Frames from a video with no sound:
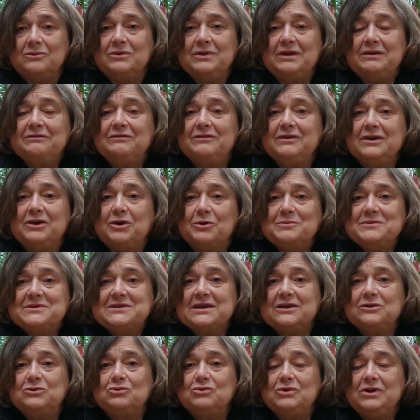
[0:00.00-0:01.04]
qu'on avait comme
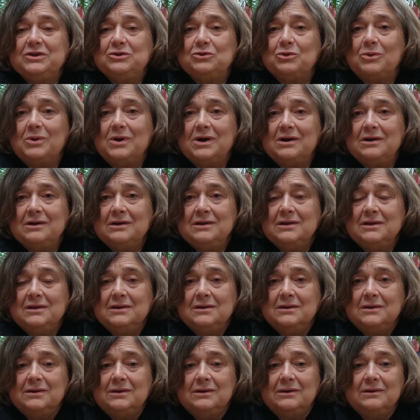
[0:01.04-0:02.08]
ça tous les trois,
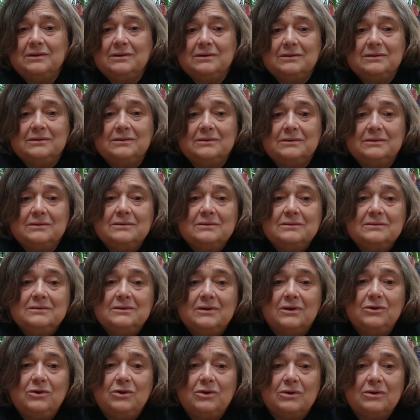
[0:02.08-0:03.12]
euh,
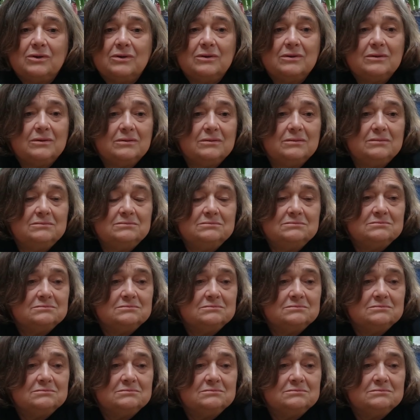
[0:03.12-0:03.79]
dans leur euh,